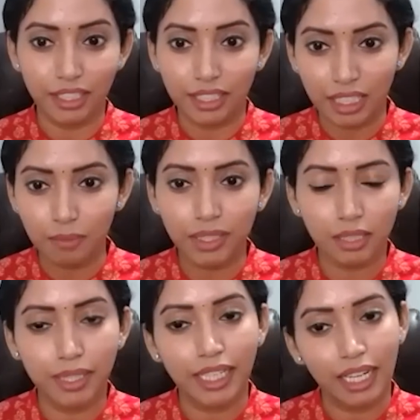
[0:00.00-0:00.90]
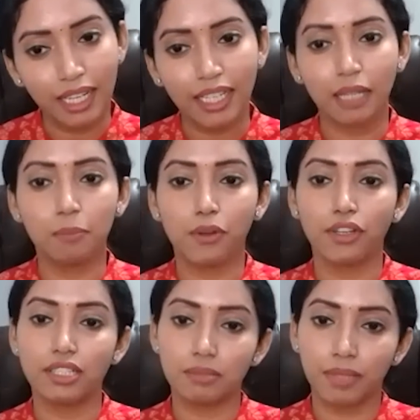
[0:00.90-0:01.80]
திரும்ப திரும்ப எல்லா
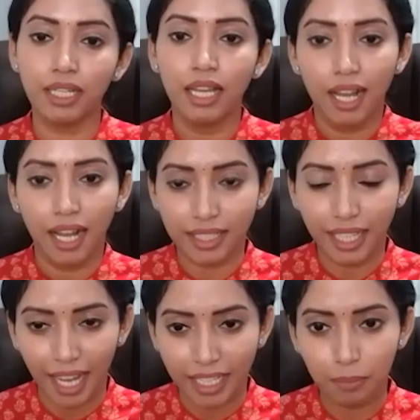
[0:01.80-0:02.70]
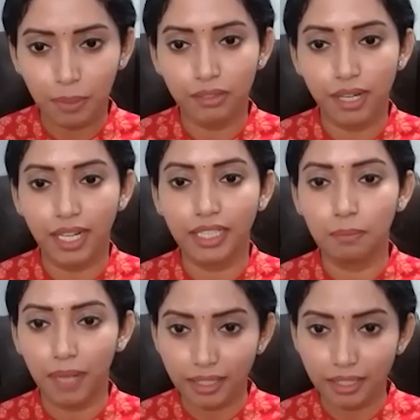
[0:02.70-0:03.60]
எம்ப்ளாயர்ஸுமே அதை கேரி பண்ணுவாங்க அதை
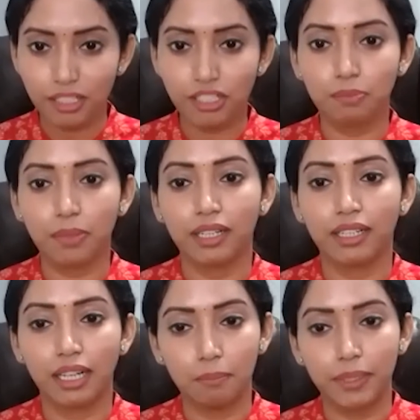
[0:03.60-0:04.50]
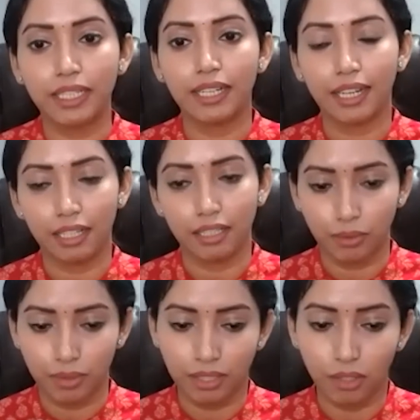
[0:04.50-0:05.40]
பார்த்துட்டு இருப்பாங்க கம்பெனியில
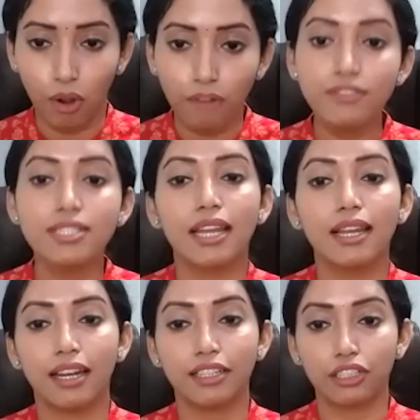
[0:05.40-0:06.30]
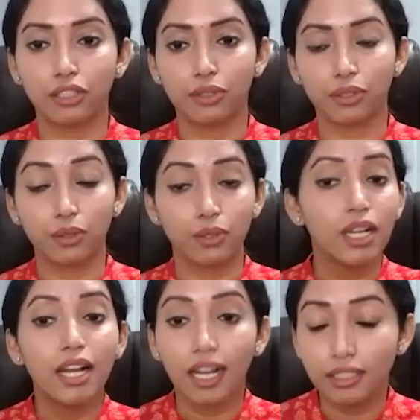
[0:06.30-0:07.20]
அந்த ஆபீஸ்ல எல்லா இடத்துலயும் இருக்கும்
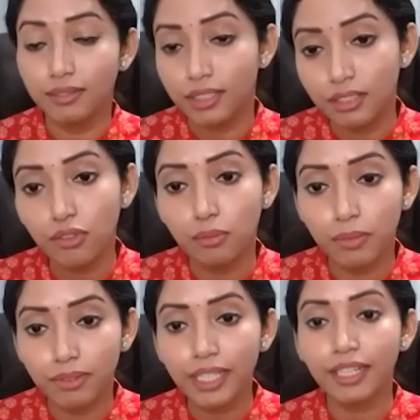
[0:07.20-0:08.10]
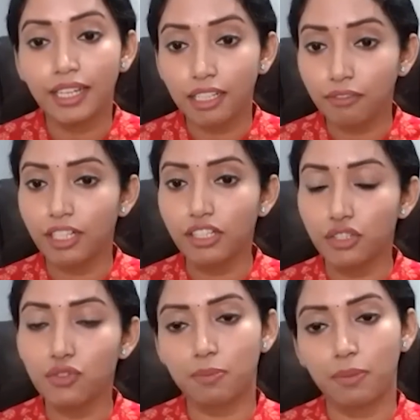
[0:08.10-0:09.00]
அது வந்து ரொம்பவே கேர்ஃபுல்லா
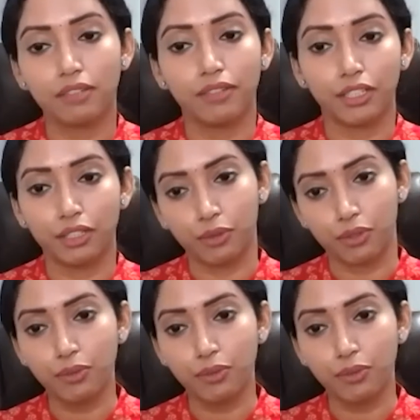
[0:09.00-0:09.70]
சூஸ் பண்ண வேண்டிய ஒரு